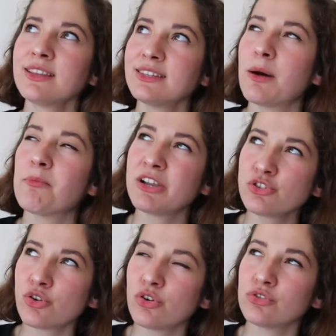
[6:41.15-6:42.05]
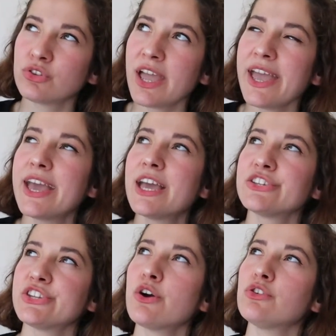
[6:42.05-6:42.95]
Hatta başrolünde
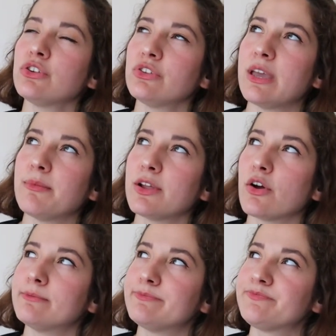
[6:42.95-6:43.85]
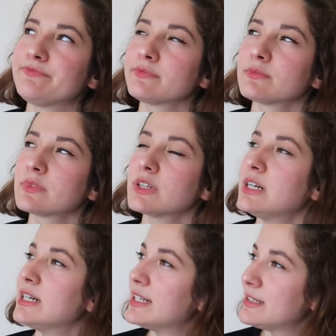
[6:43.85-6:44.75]
şey oynuyor diyebiliyorum
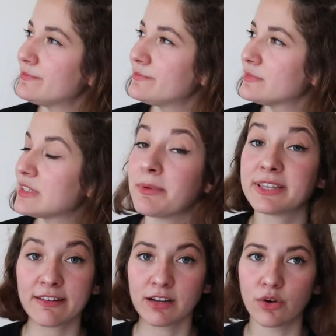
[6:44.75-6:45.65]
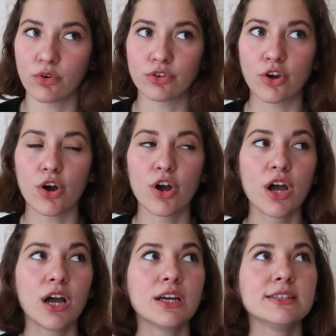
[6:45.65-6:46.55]
Ee, Demet Evgar oynuyor.
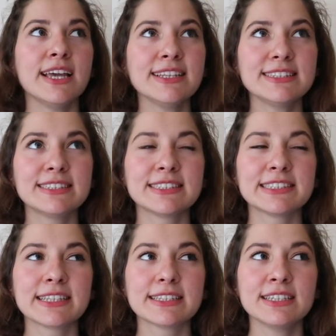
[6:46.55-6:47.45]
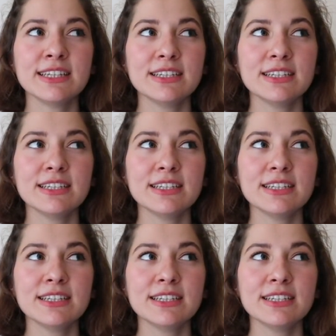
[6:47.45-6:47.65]
Neydi dizinin adı?